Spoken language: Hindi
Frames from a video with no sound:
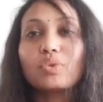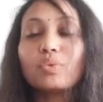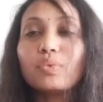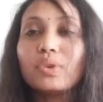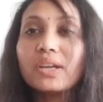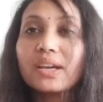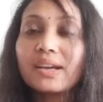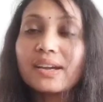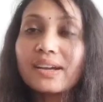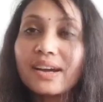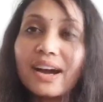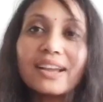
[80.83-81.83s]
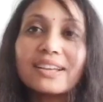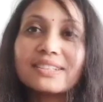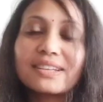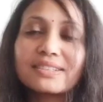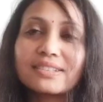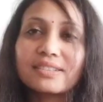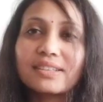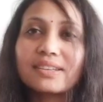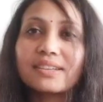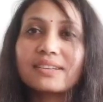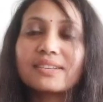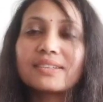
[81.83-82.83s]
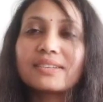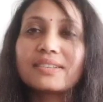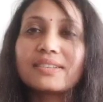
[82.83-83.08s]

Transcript: तो उन्हें कहाँ ले जा सकते हैं